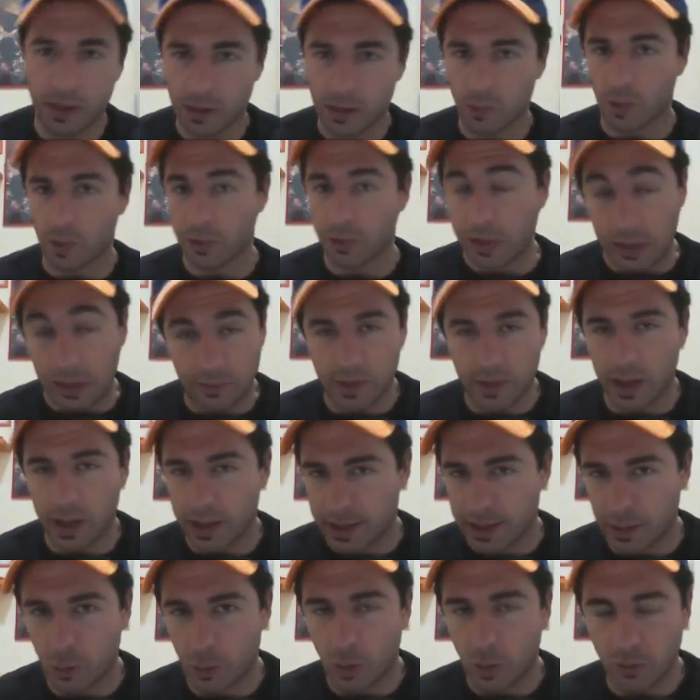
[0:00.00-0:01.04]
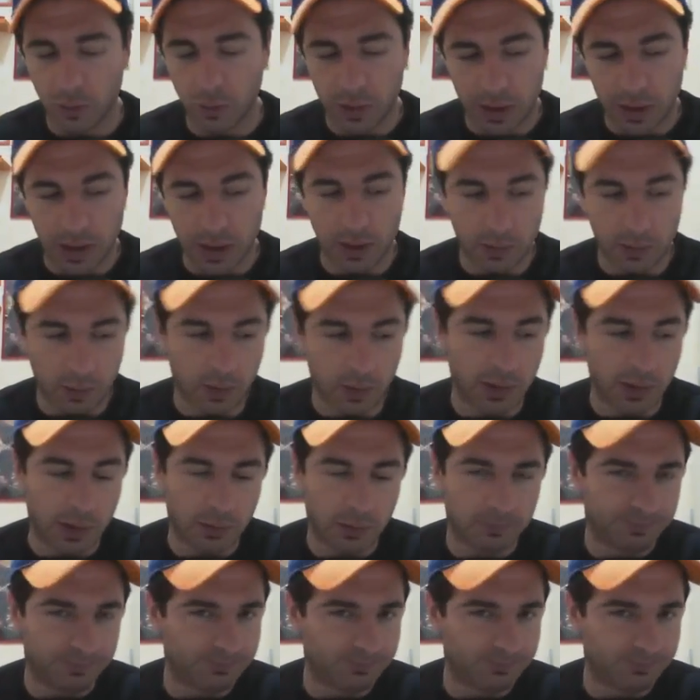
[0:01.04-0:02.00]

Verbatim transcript: quando arriverà anche il nuovo tier, quindi